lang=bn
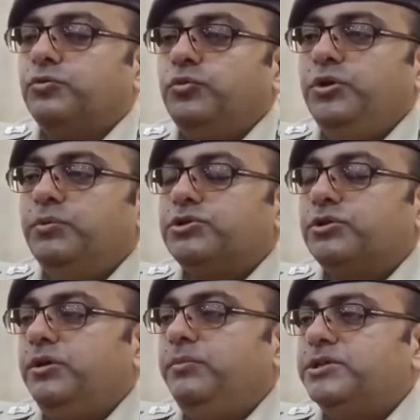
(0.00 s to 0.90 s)
কুড়ি
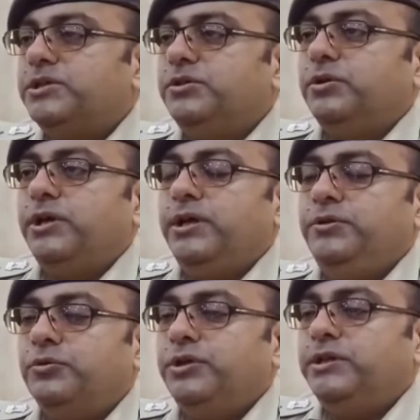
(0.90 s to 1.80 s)
বছরের বেশি ধরে এই
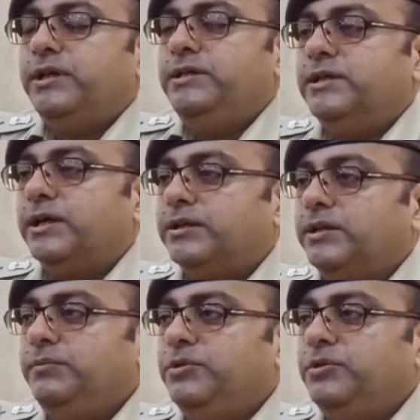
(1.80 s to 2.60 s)
নদীতে এই জায়গাতেই